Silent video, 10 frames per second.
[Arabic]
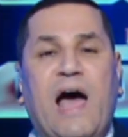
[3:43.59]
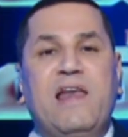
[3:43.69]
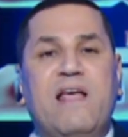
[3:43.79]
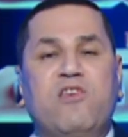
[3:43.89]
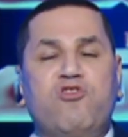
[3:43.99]

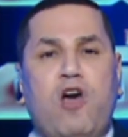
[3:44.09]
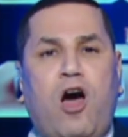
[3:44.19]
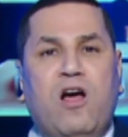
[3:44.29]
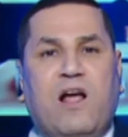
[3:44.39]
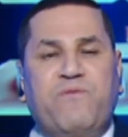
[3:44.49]
الذي
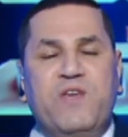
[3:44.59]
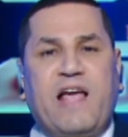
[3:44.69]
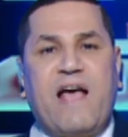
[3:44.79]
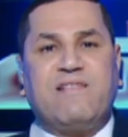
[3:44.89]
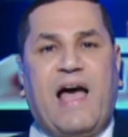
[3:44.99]
شارك في
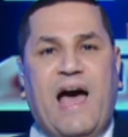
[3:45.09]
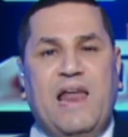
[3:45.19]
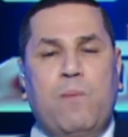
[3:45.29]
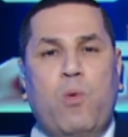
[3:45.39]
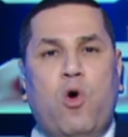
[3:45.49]
كاس
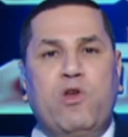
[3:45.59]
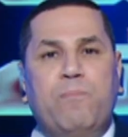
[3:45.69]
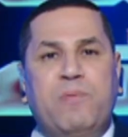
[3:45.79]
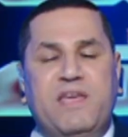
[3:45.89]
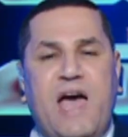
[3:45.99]
عالم
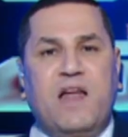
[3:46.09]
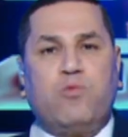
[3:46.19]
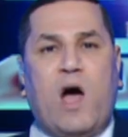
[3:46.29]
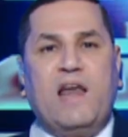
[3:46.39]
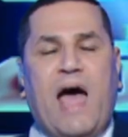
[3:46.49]
واولمبيات
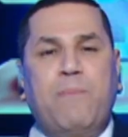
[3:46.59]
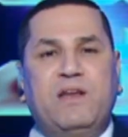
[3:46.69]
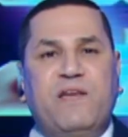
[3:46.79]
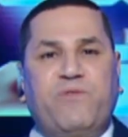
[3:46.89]
والعاب